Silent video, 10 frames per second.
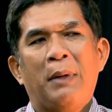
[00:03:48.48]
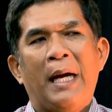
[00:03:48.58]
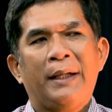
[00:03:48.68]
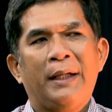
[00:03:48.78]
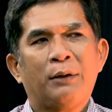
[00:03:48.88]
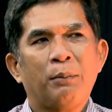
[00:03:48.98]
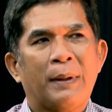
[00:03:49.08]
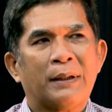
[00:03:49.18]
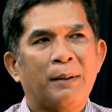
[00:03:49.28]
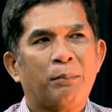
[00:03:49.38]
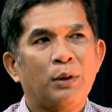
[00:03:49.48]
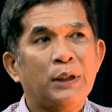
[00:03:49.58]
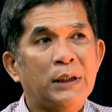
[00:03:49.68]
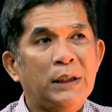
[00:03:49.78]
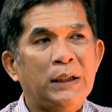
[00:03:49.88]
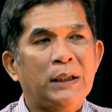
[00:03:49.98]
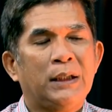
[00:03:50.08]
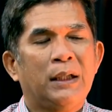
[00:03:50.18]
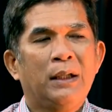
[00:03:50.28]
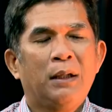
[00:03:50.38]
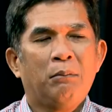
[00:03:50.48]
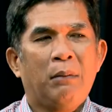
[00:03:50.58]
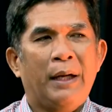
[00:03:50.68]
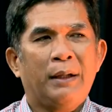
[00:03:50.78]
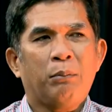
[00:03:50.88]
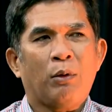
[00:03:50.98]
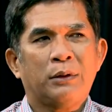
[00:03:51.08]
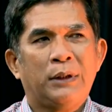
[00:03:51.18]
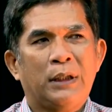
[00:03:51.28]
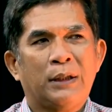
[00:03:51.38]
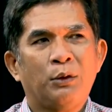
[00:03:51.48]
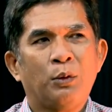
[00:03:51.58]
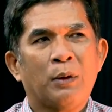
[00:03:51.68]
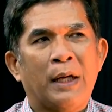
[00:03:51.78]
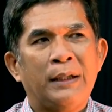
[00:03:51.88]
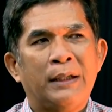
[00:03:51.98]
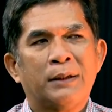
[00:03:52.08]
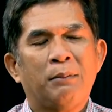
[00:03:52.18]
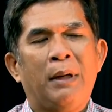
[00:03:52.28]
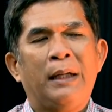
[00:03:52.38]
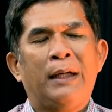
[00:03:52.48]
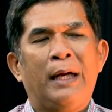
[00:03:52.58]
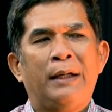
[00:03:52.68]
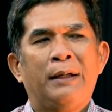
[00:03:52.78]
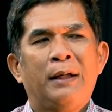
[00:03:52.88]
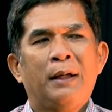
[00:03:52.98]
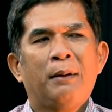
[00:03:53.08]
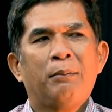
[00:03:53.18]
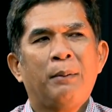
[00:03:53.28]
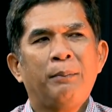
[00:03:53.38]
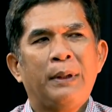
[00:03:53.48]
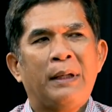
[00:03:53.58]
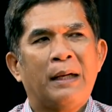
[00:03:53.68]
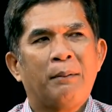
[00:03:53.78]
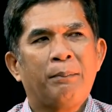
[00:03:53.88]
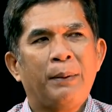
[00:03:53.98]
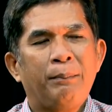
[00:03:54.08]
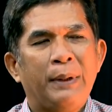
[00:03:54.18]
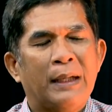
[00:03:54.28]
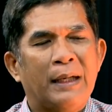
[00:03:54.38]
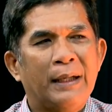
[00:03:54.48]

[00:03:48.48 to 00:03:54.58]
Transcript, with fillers: baik itu partai politik, baik porsi kedudukan dia sebagai pimpinan pimpinan